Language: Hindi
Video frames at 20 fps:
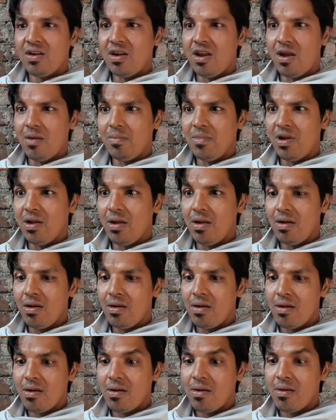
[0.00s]
रामलाल
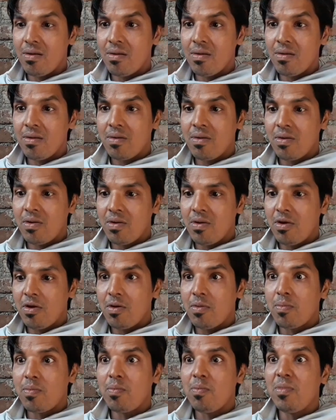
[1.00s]

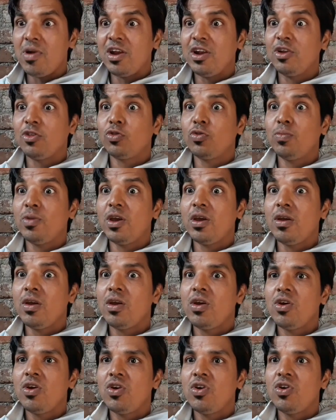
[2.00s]
मैंने तुम्हें
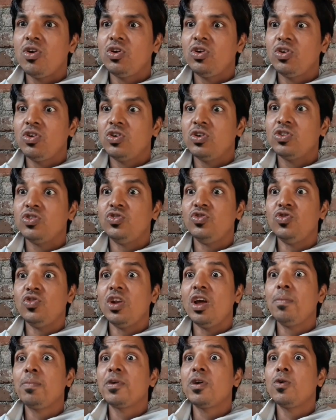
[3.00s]

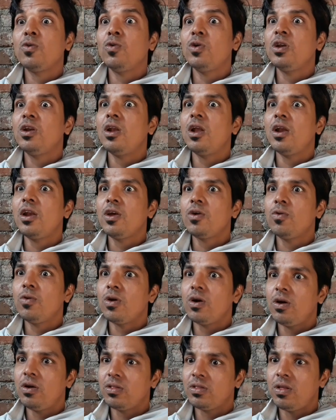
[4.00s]
जुलाब की गोली लाने को
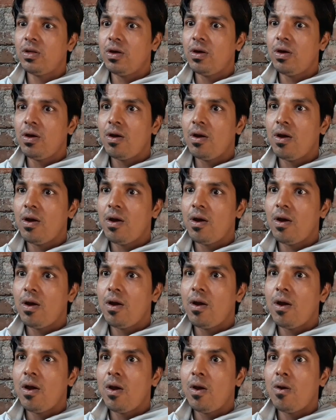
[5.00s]
कहा था
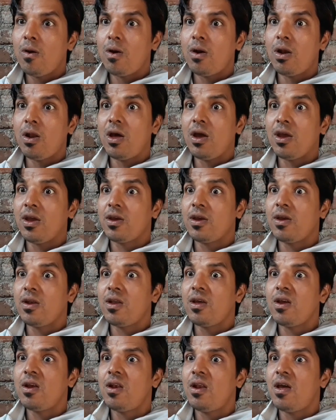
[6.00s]
लाए कि
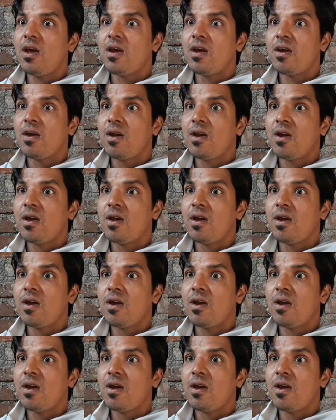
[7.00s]
नहीं लाए